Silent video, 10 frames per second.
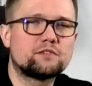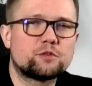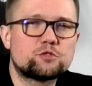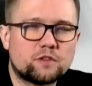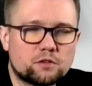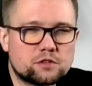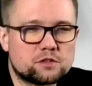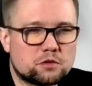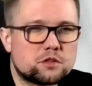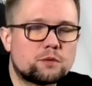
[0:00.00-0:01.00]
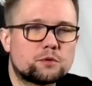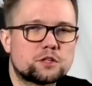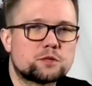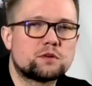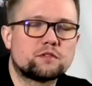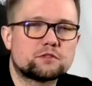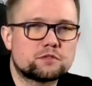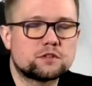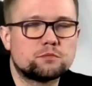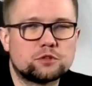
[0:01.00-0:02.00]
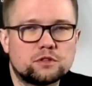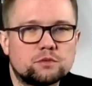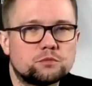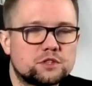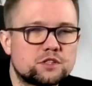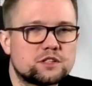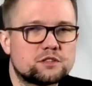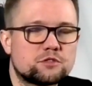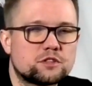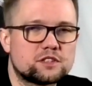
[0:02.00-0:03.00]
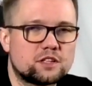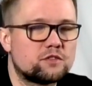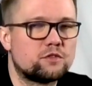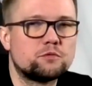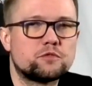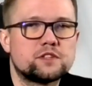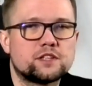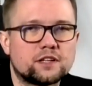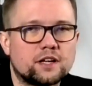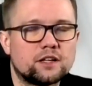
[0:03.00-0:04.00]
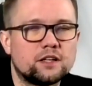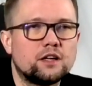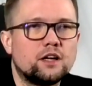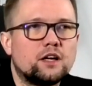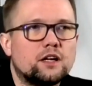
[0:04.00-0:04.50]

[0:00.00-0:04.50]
w fałszowaniu jest to, że ja mogę śpiewać właśnie motywy muzyczne z różnych znanych filmów i seriali